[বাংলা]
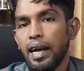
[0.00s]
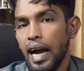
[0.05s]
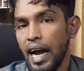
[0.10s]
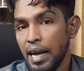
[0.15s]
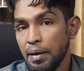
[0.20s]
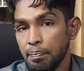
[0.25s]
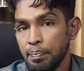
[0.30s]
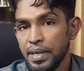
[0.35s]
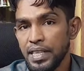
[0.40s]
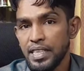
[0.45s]

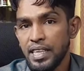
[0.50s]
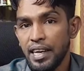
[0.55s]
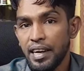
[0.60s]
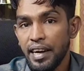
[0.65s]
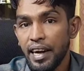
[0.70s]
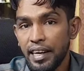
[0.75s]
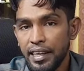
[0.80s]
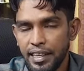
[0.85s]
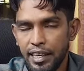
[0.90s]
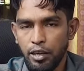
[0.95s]
আইপিএস এর
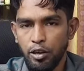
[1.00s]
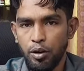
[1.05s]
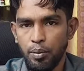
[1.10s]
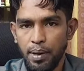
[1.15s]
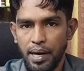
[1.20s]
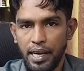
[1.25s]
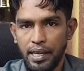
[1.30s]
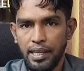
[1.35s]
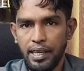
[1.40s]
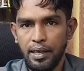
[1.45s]
রেটটা
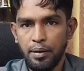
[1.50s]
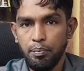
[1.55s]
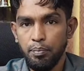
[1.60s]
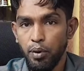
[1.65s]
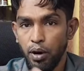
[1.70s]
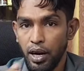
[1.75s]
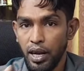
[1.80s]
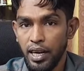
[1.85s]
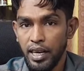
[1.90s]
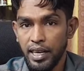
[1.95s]
কমায় দেয়
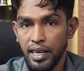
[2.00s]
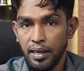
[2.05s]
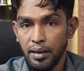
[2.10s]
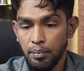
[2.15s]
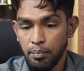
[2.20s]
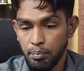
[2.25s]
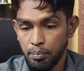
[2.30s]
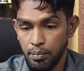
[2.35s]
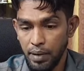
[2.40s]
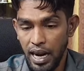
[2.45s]
প্রোডাক্টের
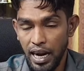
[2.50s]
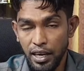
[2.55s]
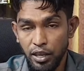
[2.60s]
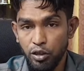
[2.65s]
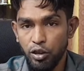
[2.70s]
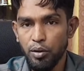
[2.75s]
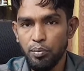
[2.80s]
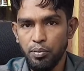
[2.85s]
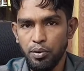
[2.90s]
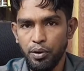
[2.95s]
মান
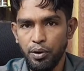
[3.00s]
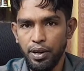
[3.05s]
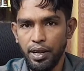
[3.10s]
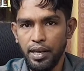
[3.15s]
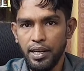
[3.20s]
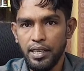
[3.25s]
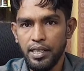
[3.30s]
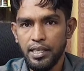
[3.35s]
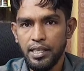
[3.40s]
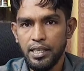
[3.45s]
কম করে
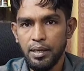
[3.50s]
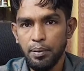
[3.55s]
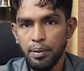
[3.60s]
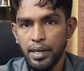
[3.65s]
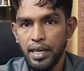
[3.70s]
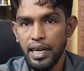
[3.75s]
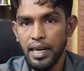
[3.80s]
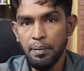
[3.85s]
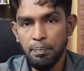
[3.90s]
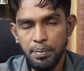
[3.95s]
যেমন
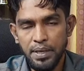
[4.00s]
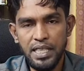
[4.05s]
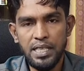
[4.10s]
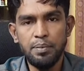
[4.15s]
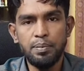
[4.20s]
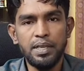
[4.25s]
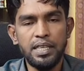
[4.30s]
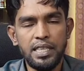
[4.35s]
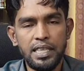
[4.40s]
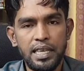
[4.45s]
এই
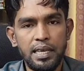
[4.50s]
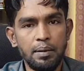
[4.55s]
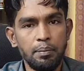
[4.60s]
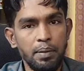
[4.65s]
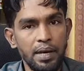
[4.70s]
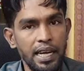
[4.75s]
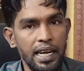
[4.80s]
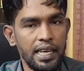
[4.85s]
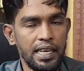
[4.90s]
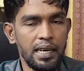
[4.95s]
পিসিবির যে
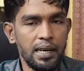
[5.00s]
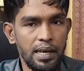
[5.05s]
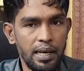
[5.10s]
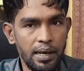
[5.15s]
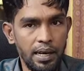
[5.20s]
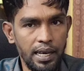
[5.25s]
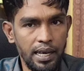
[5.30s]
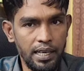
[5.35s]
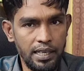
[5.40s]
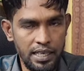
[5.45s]
মানে একটা
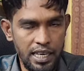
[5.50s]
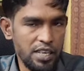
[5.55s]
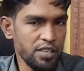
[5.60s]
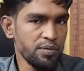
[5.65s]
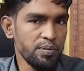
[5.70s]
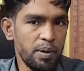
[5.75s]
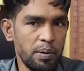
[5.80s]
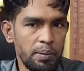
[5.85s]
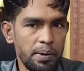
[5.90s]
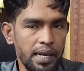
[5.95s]

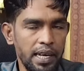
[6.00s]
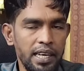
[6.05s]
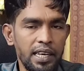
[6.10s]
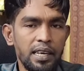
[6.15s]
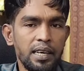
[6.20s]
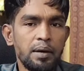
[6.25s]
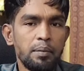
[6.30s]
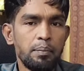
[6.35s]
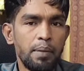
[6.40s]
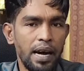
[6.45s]
ট্রান্সফরমারের
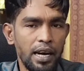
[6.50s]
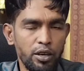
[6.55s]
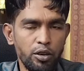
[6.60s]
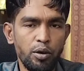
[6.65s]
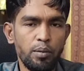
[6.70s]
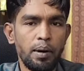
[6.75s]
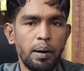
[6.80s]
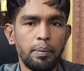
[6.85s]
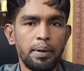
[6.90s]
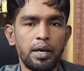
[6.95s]
মান
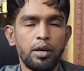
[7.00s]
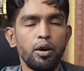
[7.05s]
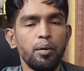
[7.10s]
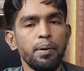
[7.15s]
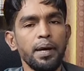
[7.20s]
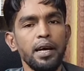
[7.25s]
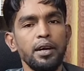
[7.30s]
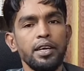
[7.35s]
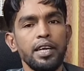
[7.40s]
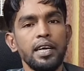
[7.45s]
কমাবে
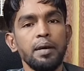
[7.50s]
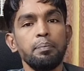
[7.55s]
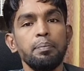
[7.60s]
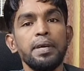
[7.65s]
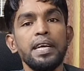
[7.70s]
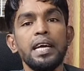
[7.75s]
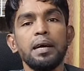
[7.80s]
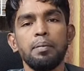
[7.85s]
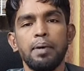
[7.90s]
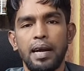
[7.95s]
কমায় ওটাকে
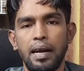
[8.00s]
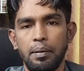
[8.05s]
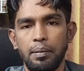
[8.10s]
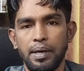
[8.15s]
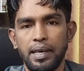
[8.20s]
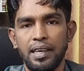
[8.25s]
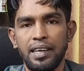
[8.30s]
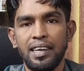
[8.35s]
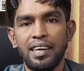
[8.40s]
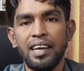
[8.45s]
বিয়ে বাড়াবে
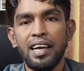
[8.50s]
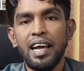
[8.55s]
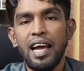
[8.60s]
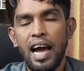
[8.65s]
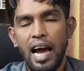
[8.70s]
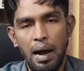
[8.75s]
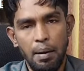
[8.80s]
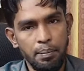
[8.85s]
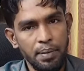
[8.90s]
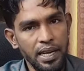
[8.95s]

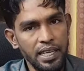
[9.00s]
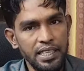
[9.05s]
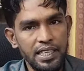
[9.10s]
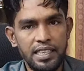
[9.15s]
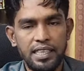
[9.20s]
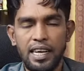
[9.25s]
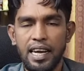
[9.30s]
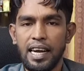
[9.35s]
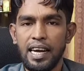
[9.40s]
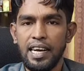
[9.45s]
আমরা
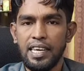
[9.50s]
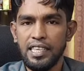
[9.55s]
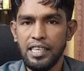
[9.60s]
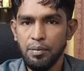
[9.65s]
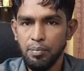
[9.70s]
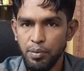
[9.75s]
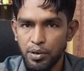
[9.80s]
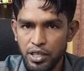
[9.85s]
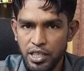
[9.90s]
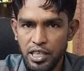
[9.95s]
যেটা এক হাজার
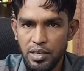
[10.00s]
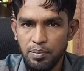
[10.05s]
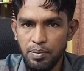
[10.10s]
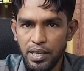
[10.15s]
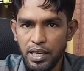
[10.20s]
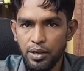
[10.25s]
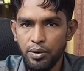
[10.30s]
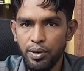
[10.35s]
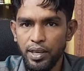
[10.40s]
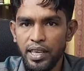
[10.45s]
পঞ্চাশ
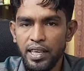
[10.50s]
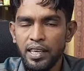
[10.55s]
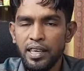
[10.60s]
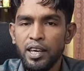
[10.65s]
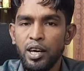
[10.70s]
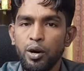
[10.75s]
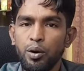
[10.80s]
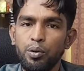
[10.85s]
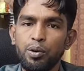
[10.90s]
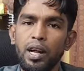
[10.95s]
বিয়ে করি
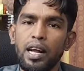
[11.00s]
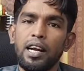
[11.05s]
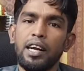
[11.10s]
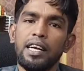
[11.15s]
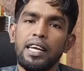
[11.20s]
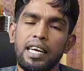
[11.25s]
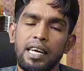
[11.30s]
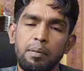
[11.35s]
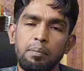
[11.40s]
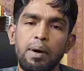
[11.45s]
ওনারা
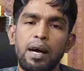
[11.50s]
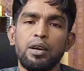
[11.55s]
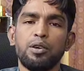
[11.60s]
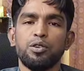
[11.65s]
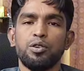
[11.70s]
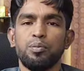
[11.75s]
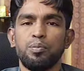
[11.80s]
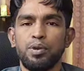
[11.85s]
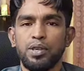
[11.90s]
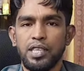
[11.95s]
এটাকে
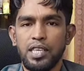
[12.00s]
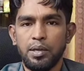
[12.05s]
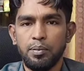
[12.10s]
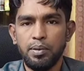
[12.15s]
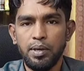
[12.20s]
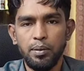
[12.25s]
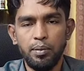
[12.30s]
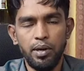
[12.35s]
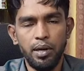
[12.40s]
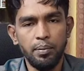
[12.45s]
বারোশো পঞ্চাশ
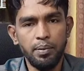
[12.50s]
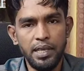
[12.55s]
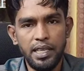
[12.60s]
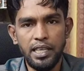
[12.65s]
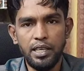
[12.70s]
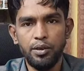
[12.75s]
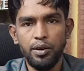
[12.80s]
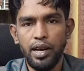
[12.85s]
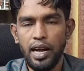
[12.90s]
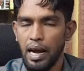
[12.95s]
বিয়ে বলে বিক্রি
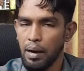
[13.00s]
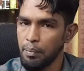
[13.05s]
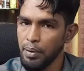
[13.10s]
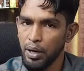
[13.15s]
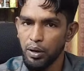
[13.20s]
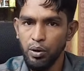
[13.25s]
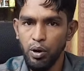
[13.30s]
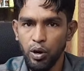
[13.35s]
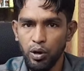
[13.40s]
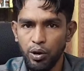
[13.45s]
করে আমরা
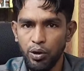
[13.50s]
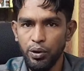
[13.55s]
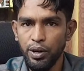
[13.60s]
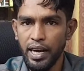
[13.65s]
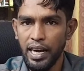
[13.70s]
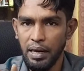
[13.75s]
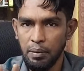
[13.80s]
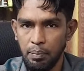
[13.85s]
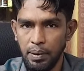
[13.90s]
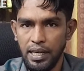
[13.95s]
কখনো
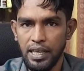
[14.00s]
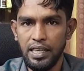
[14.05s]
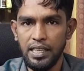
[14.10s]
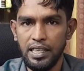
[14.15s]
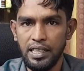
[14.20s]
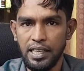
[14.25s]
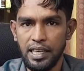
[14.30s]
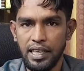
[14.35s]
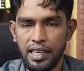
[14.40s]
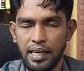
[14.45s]
এক ব্যাটারি
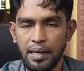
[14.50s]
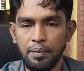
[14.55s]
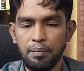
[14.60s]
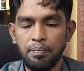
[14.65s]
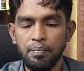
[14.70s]
থেকে